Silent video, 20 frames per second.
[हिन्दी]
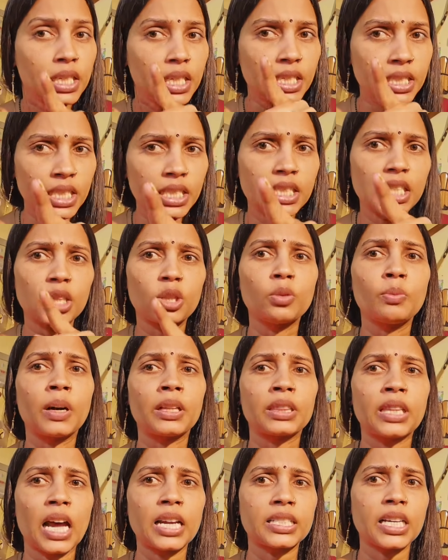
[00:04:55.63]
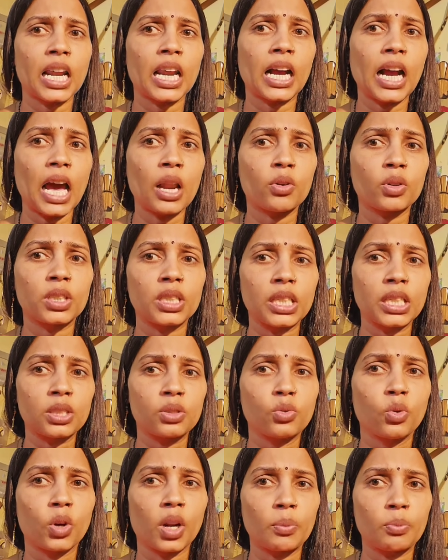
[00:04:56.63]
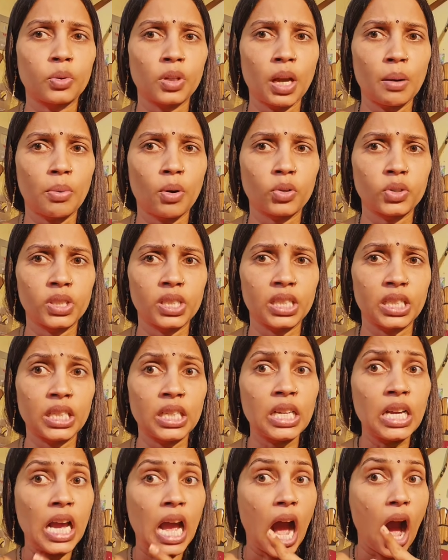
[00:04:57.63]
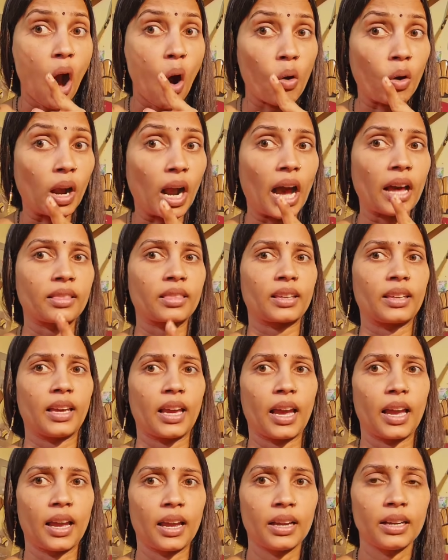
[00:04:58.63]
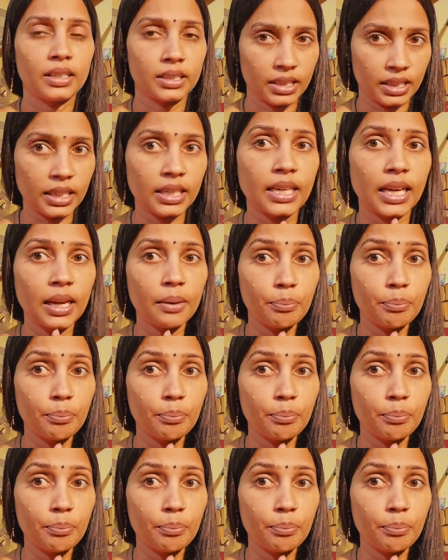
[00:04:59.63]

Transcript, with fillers: इसी से तुम अंदाजा लगा लो कि इस गोरखपुरिया भौजी की औकात क्या है ठीक है